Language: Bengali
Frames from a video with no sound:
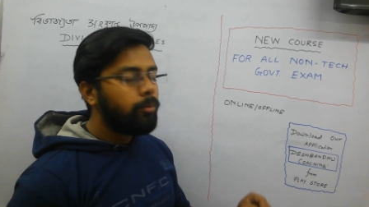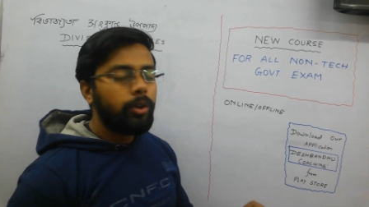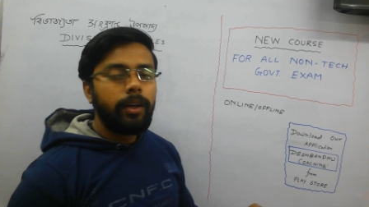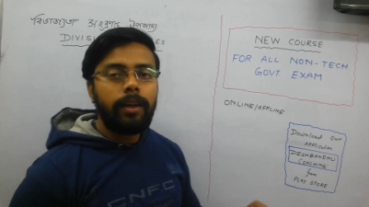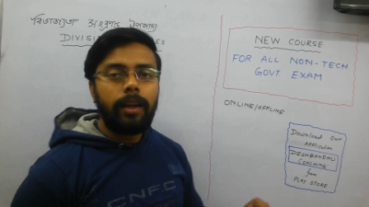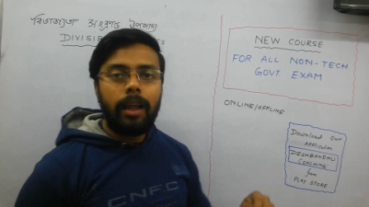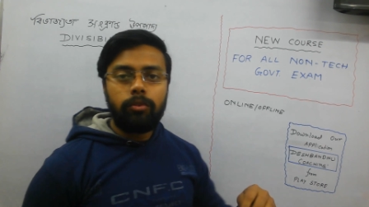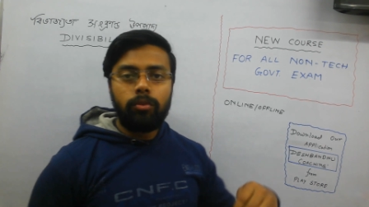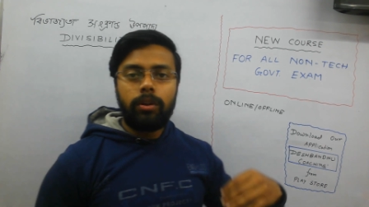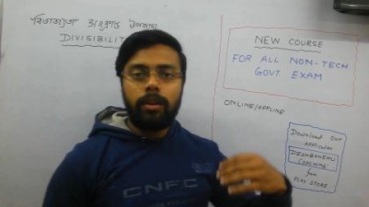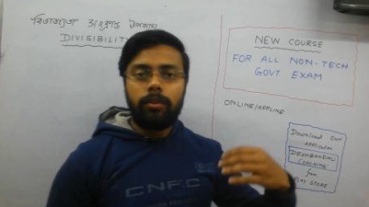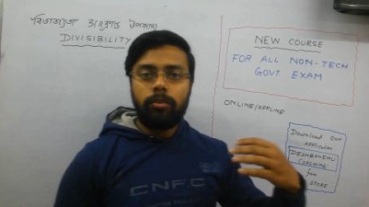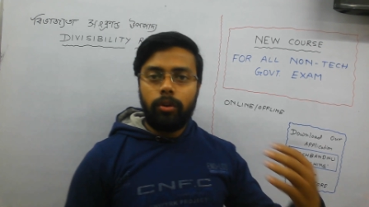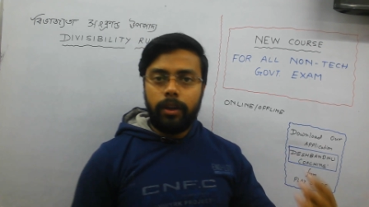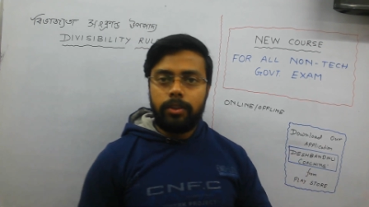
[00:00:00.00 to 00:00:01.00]
মোডে ক্লাস
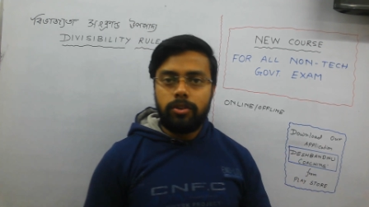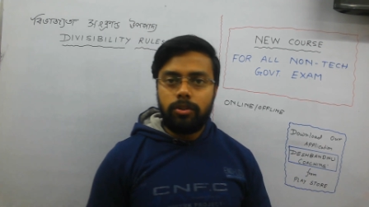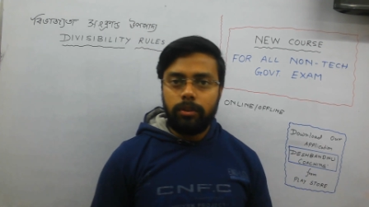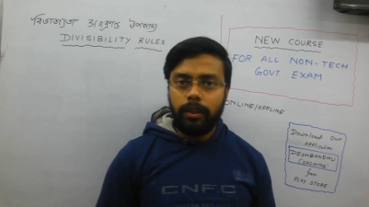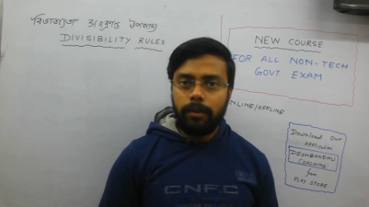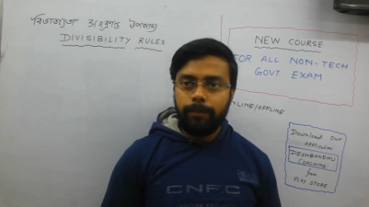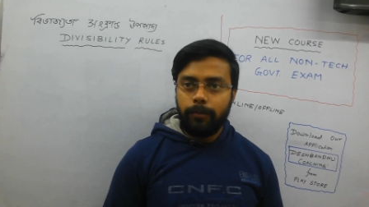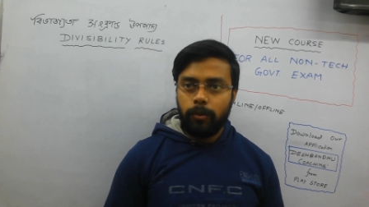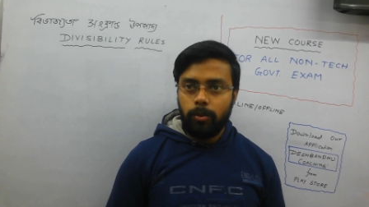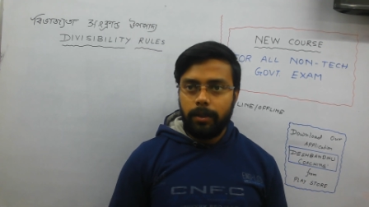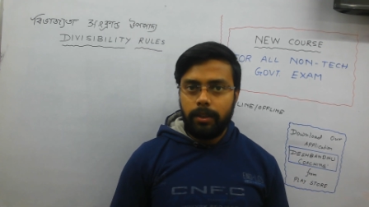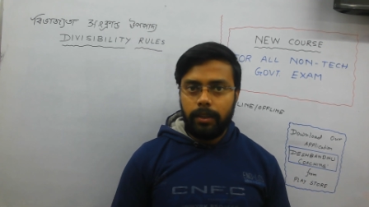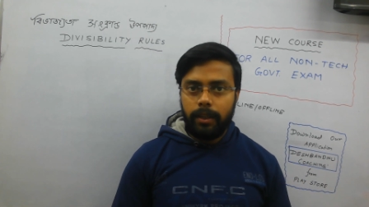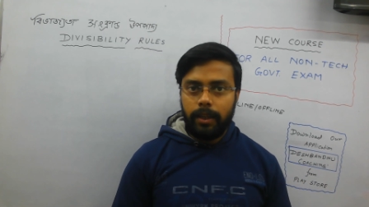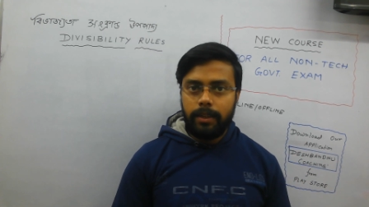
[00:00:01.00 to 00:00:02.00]
করার সঙ্গে সঙ্গে
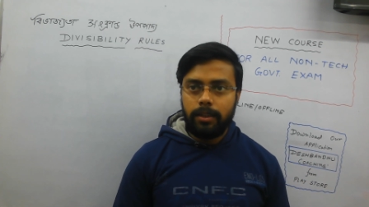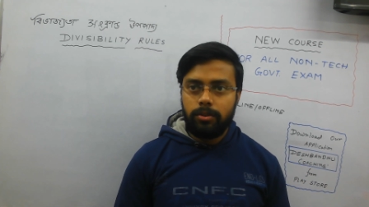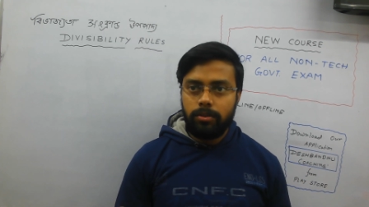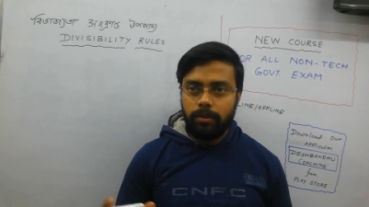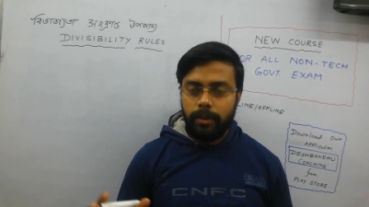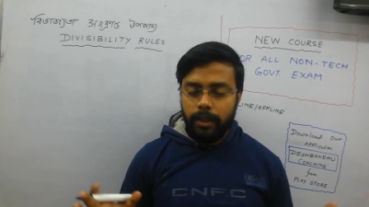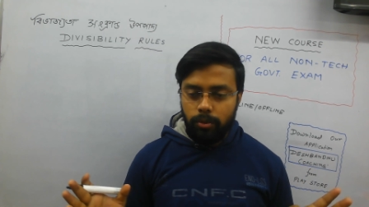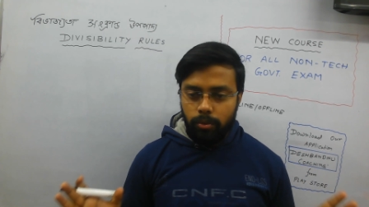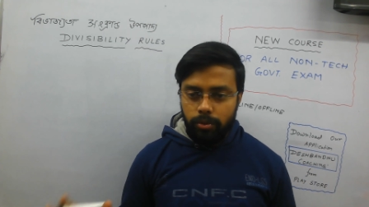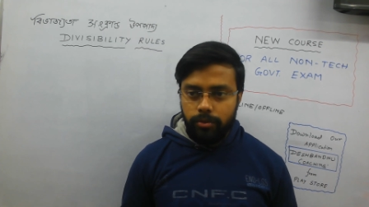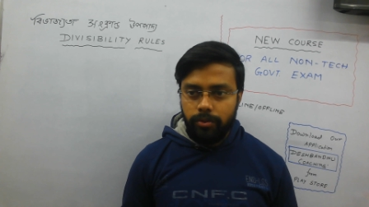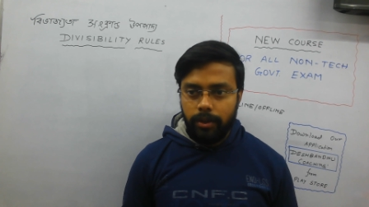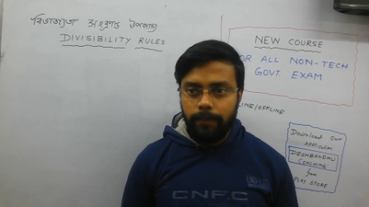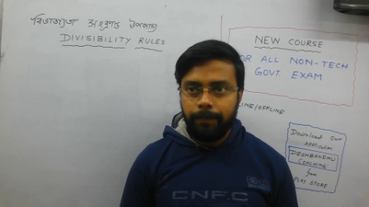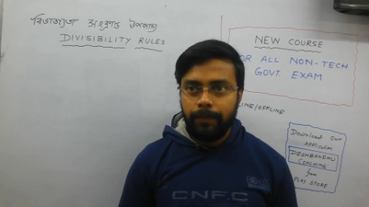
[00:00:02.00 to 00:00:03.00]
তোমাদের এটা এই
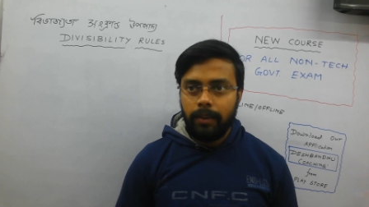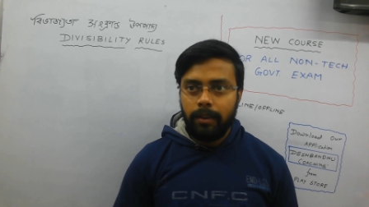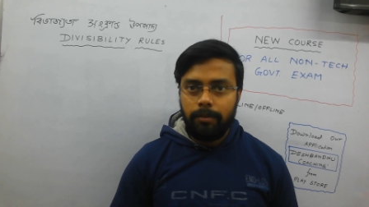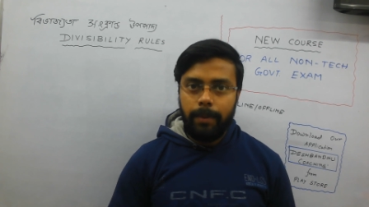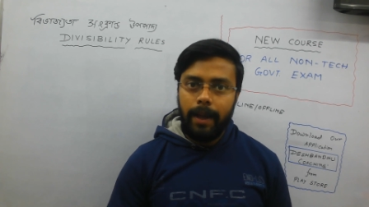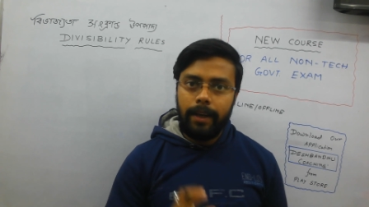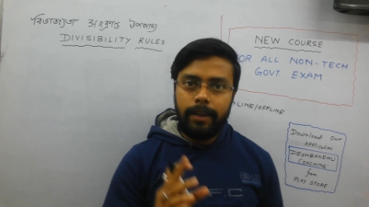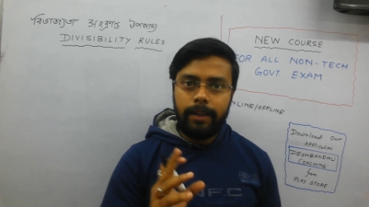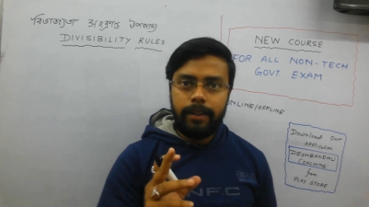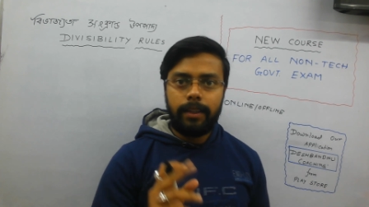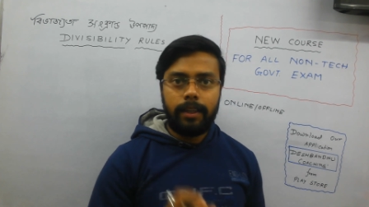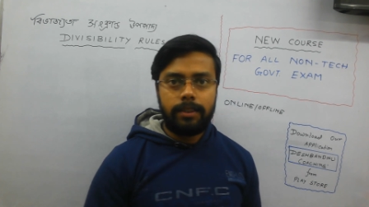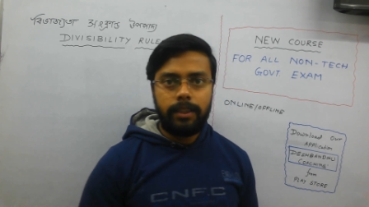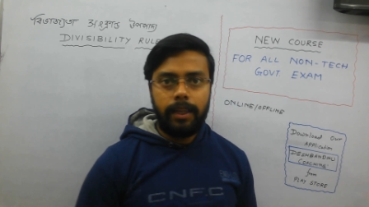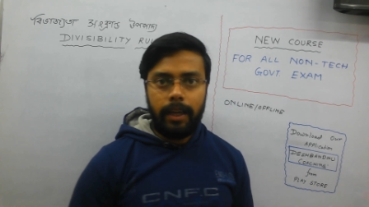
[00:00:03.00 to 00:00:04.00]
কোর্সে ভ্যালিডিটি
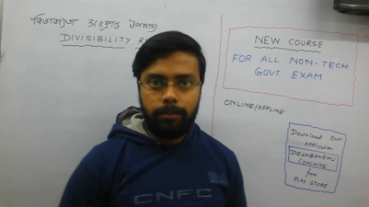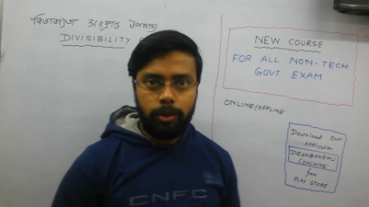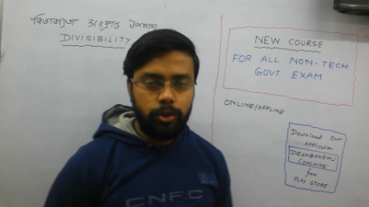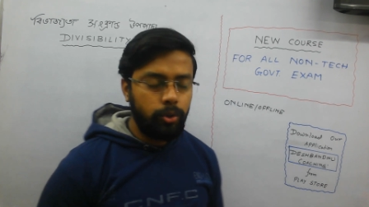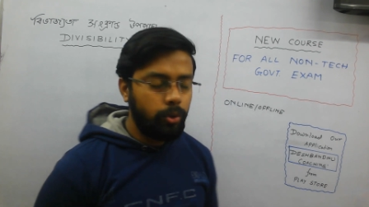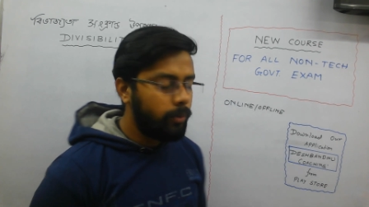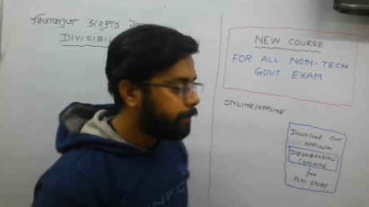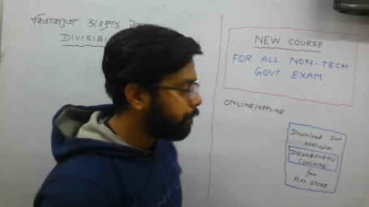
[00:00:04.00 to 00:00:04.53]
থাকছে এক বছর